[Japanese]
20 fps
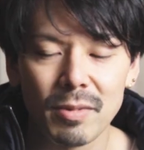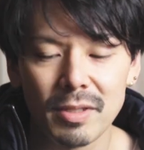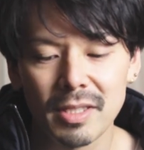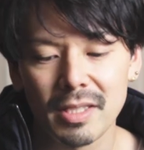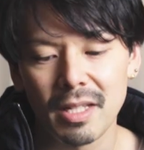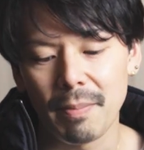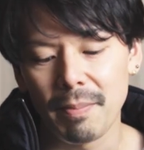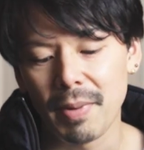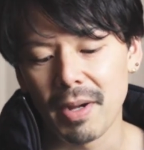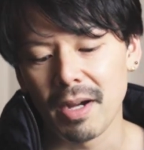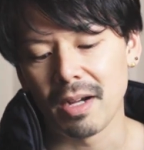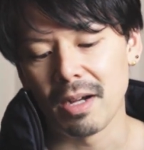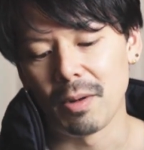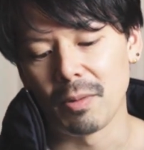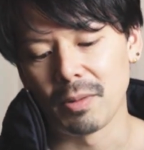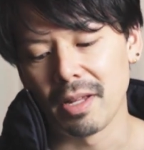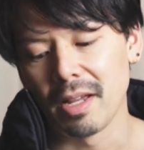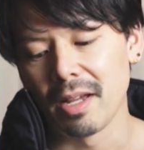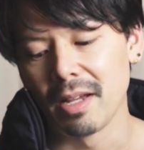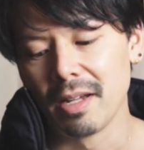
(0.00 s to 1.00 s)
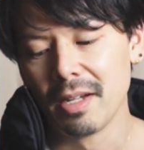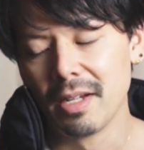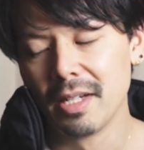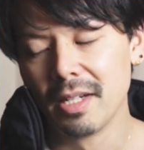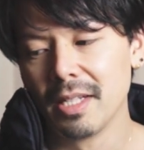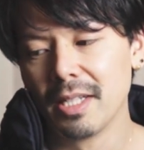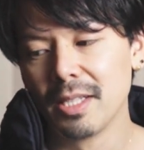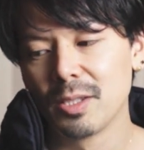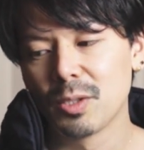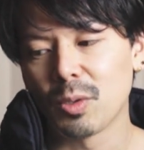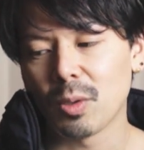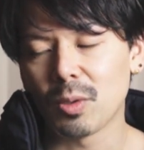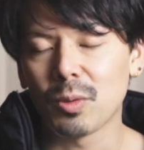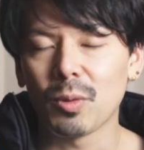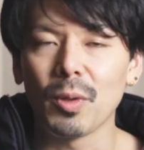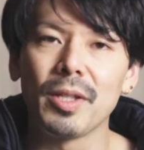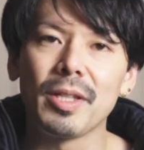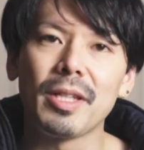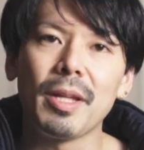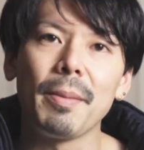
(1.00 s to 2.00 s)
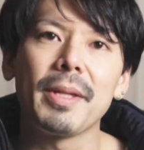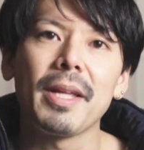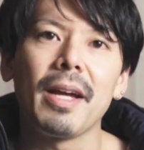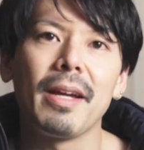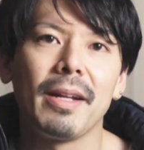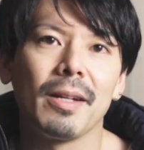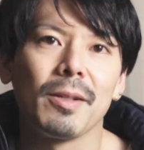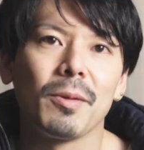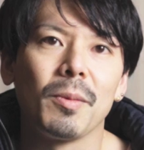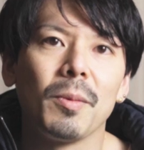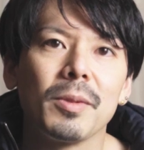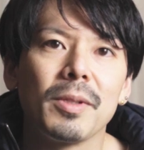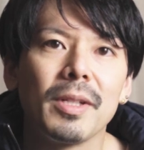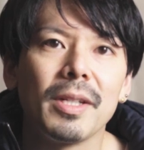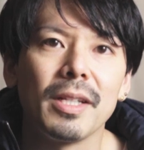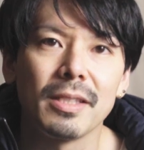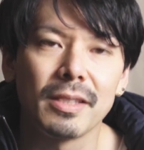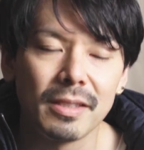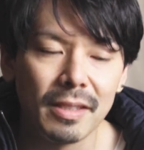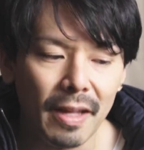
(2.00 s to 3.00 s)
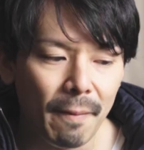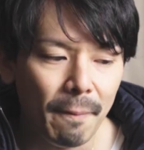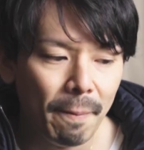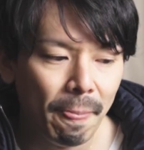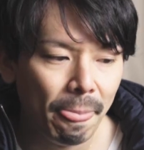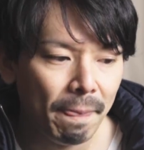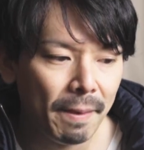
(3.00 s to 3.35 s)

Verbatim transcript: モンスターパーカーをねちょっと行ってみたいなと思ってですね、